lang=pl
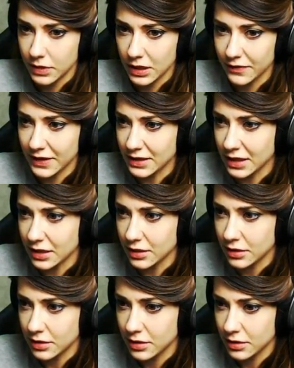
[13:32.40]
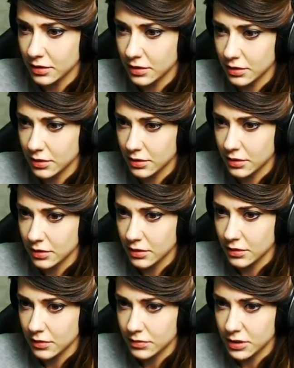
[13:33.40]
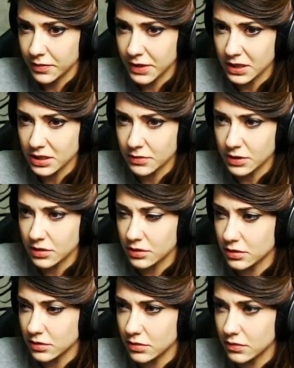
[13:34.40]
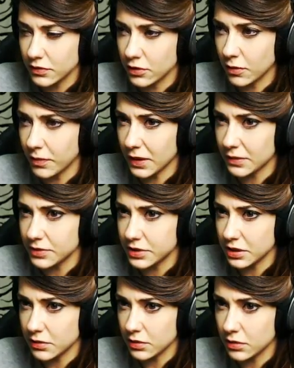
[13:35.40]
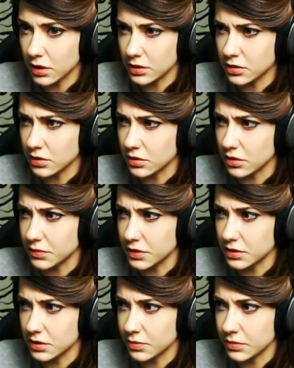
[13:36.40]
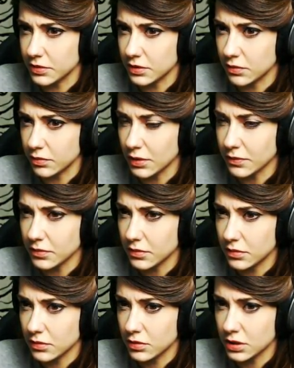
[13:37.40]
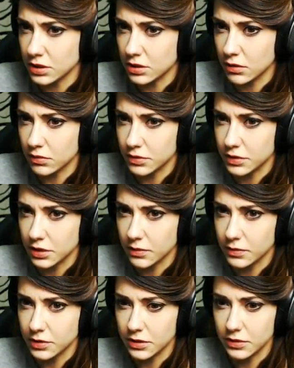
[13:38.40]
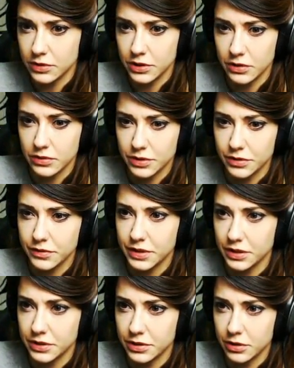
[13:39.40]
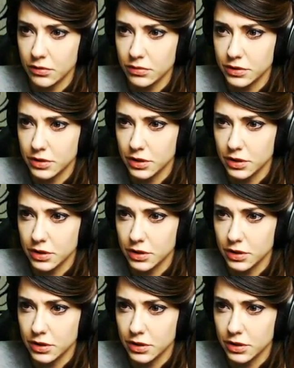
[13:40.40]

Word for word: Kwiatka? Przepraszam, że wykopałam ci cały gru... A co, to mi... A to byłam? Tu też jest kluczyk, może się sadzić kluczyk.